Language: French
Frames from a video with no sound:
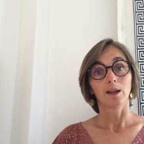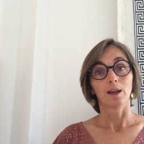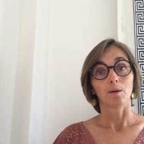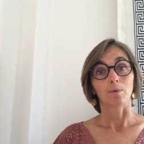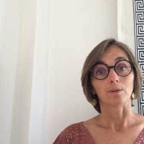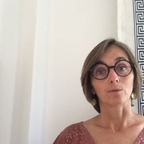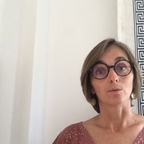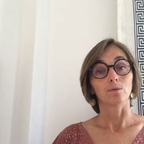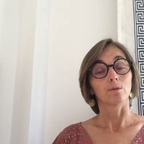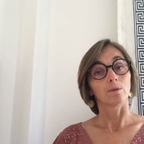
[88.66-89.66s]
parce
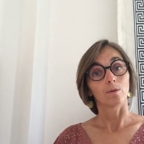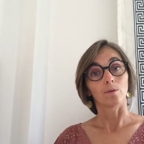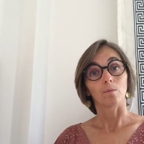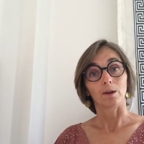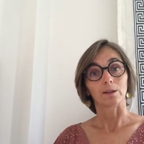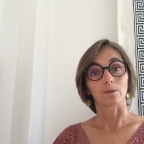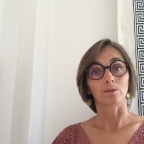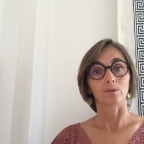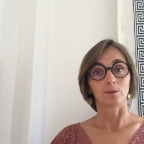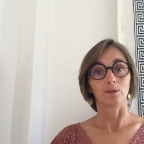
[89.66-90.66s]
que euh, bah,
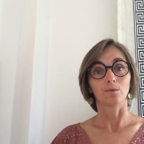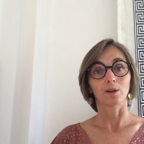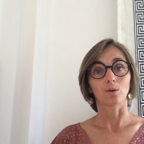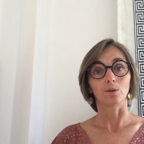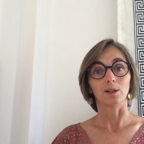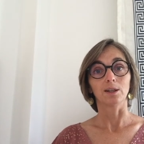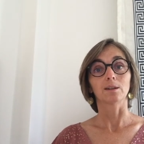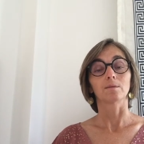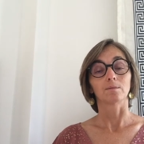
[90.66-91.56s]
quand il devient chronique